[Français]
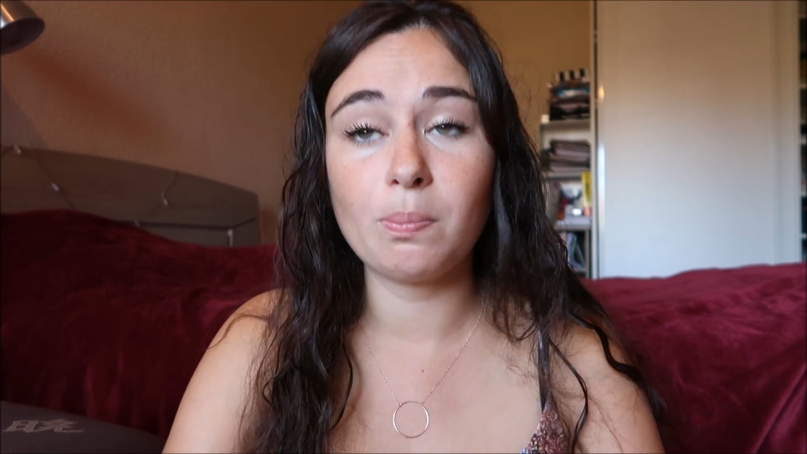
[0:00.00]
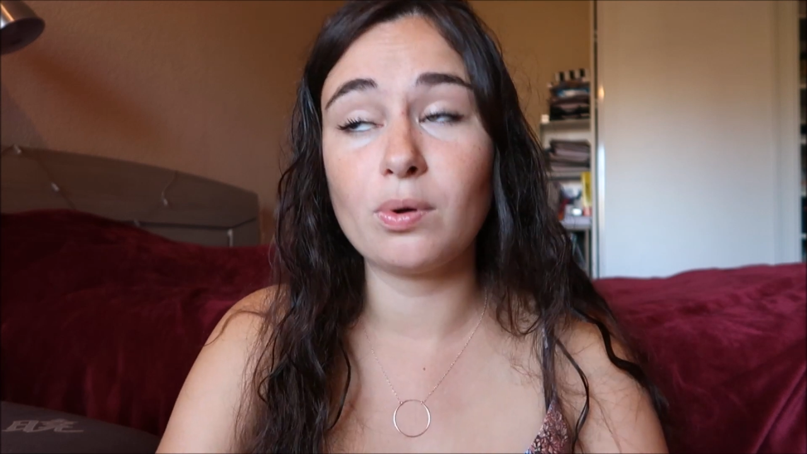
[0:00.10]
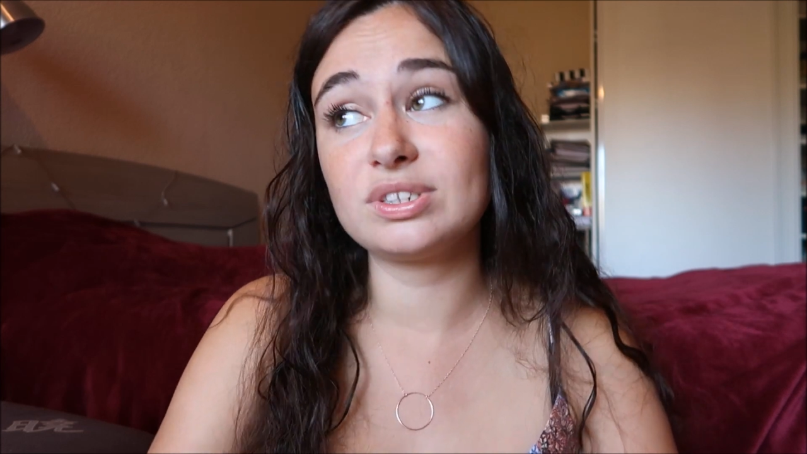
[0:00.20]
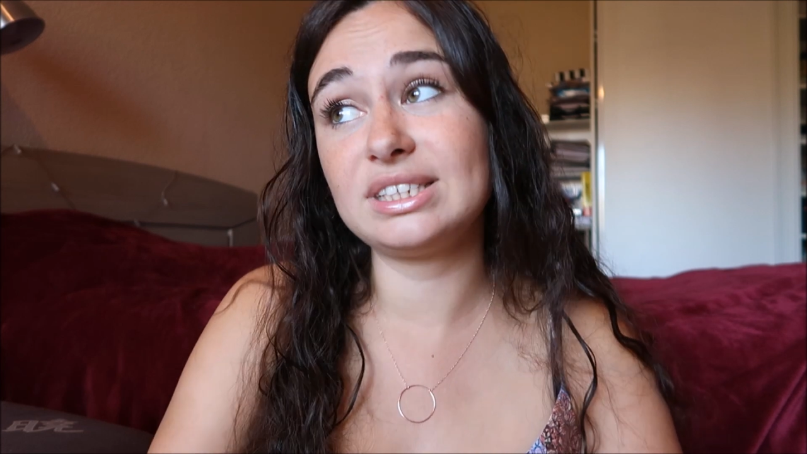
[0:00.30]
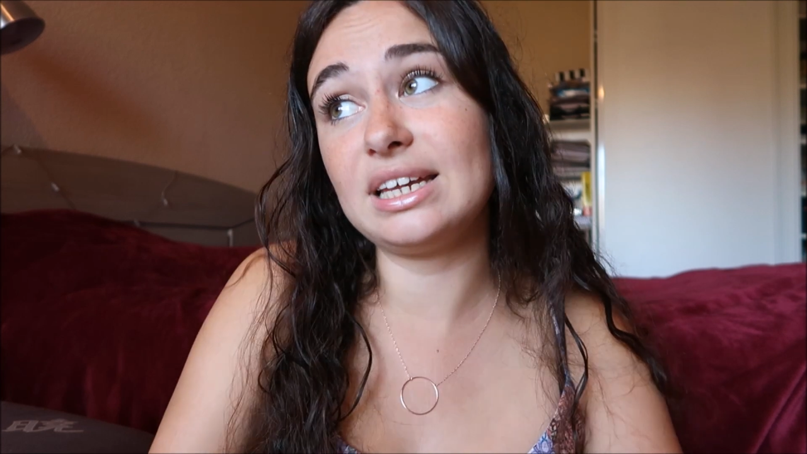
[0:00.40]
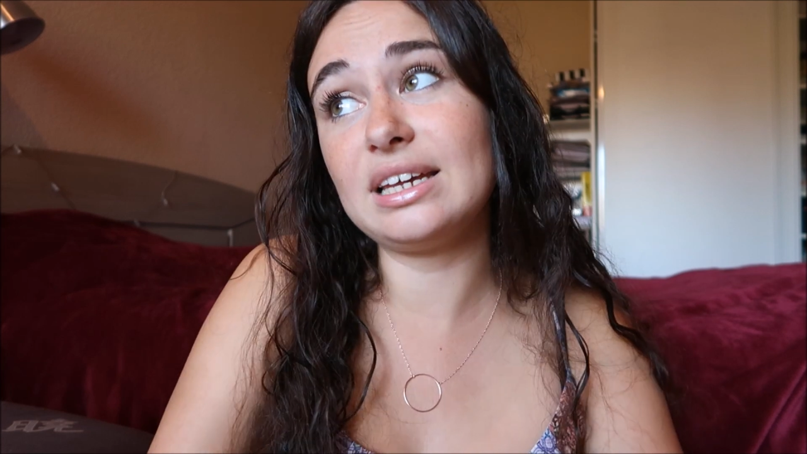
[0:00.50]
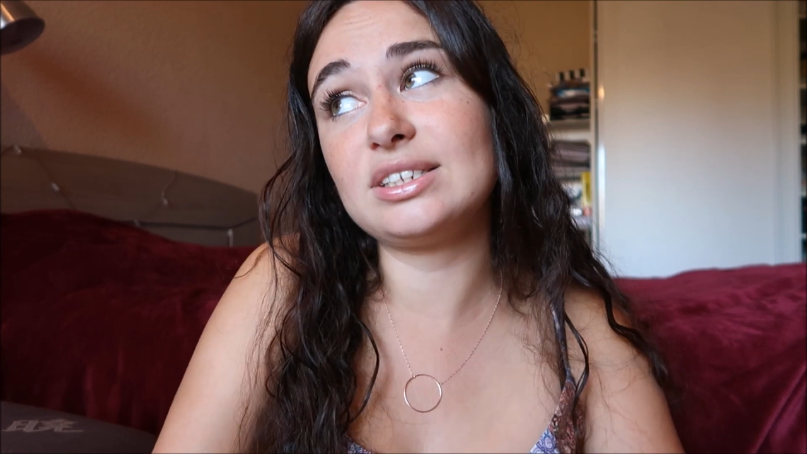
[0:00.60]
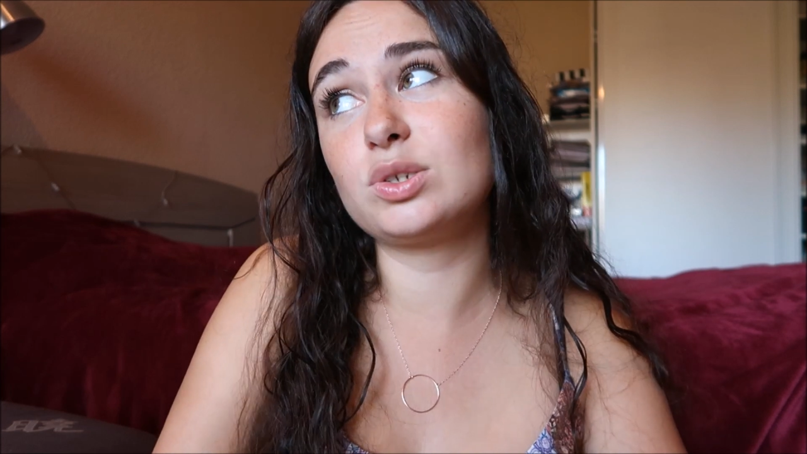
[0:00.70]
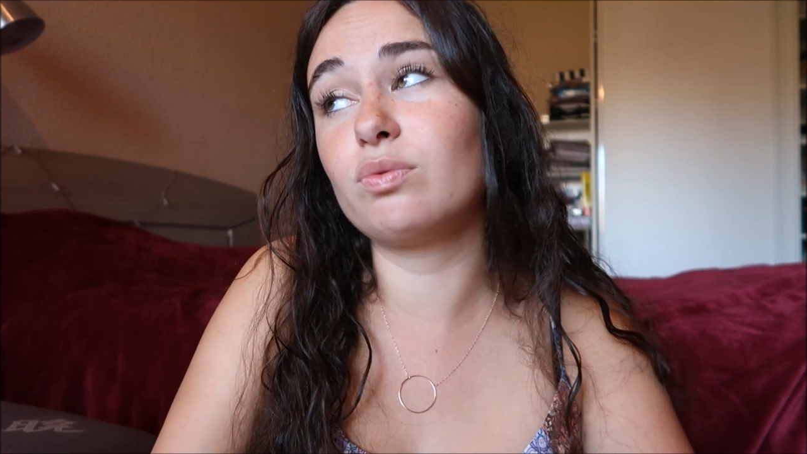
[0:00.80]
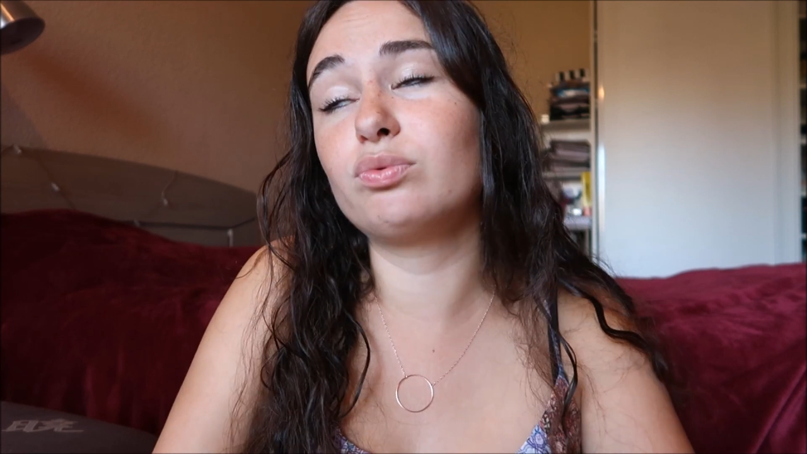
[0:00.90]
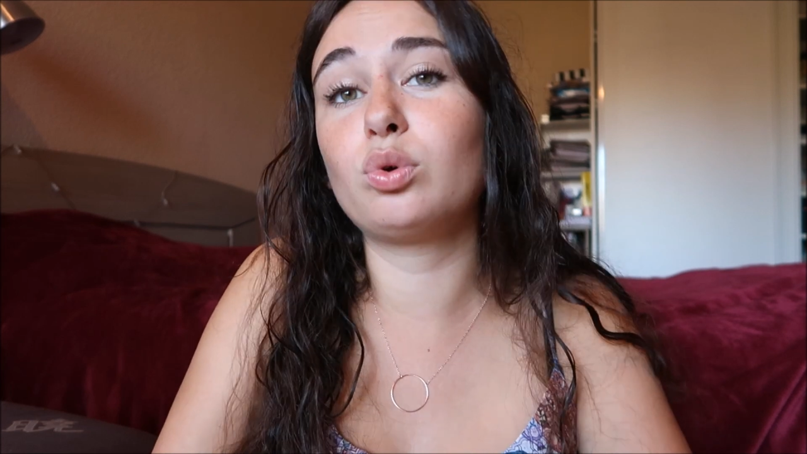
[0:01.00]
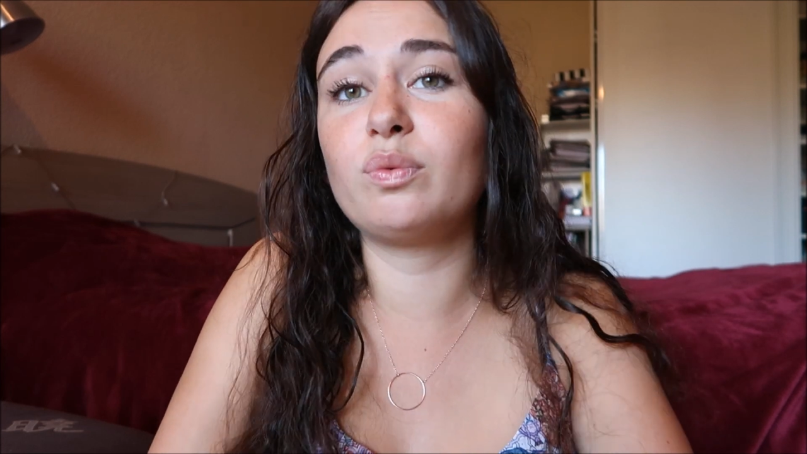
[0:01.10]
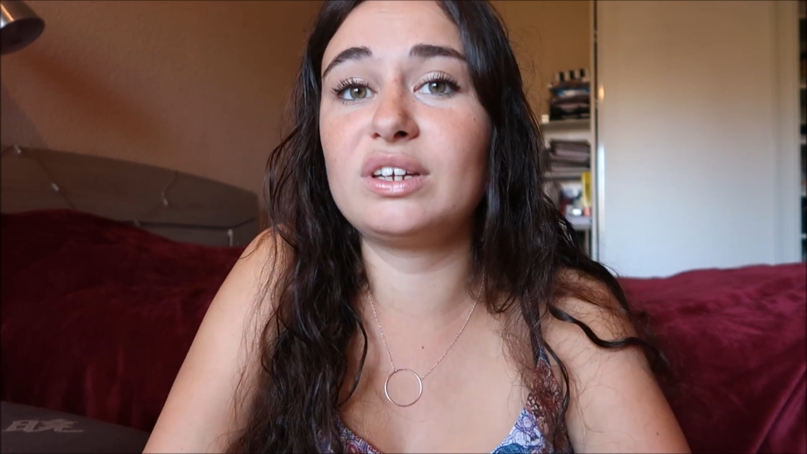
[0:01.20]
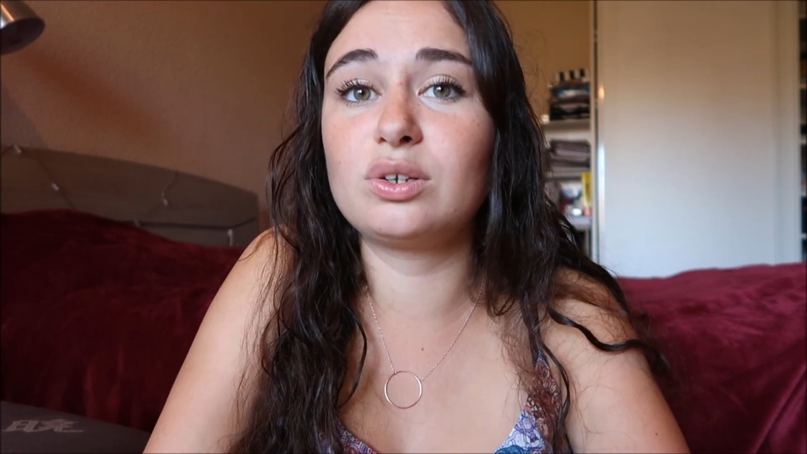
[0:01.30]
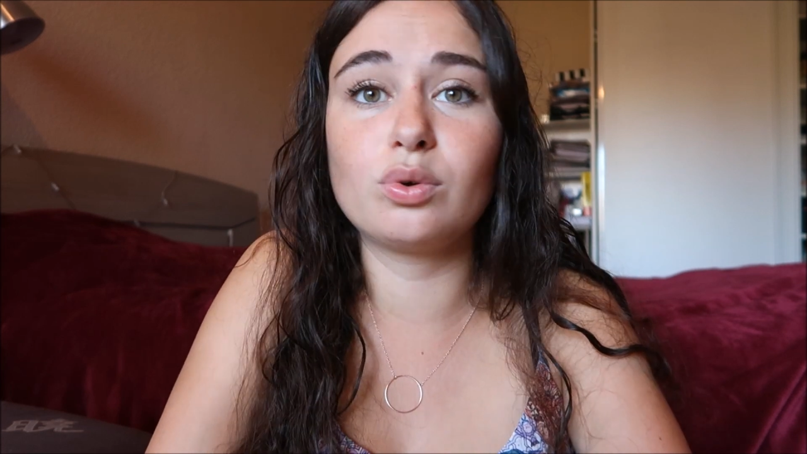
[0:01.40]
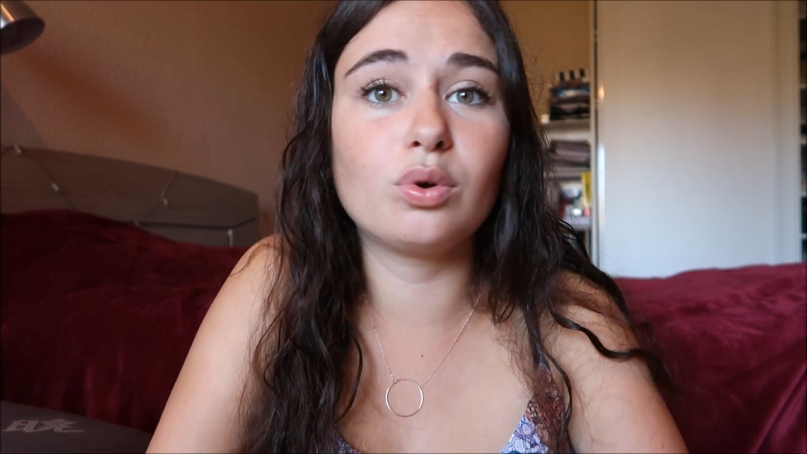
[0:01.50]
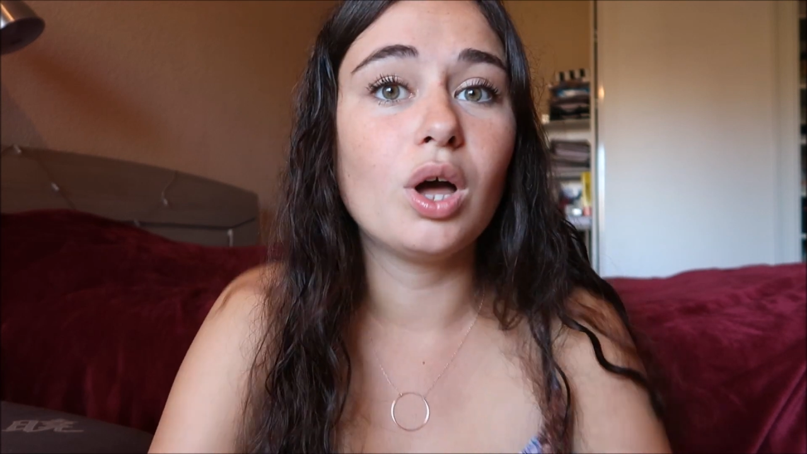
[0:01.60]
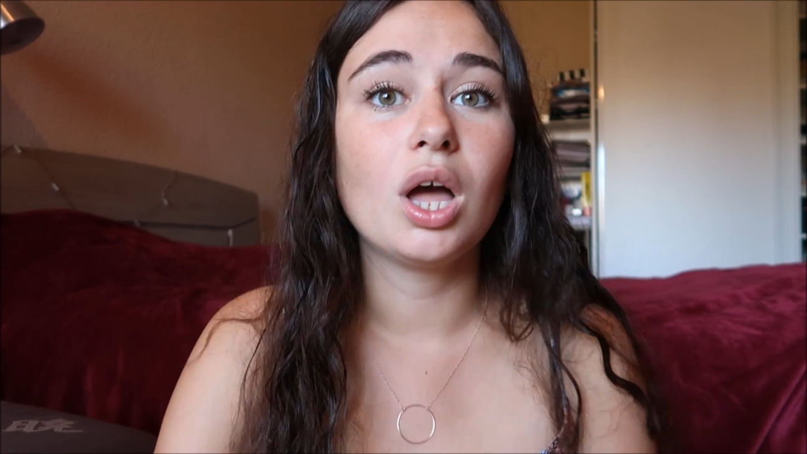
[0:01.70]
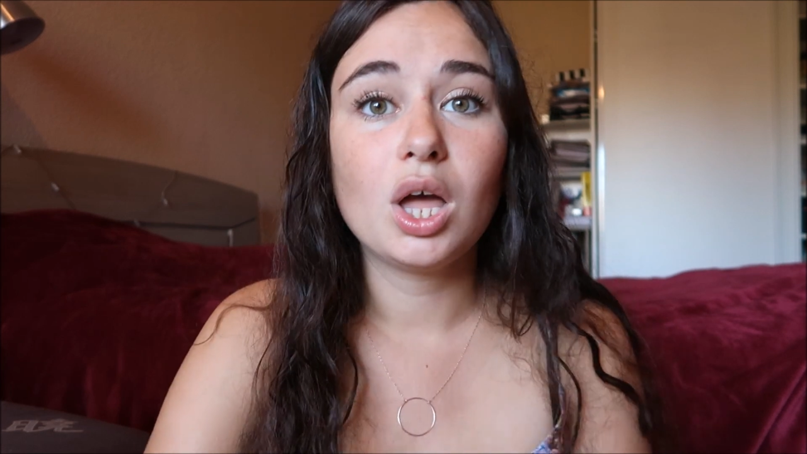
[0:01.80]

pensez, est-ce que vous trouvez que,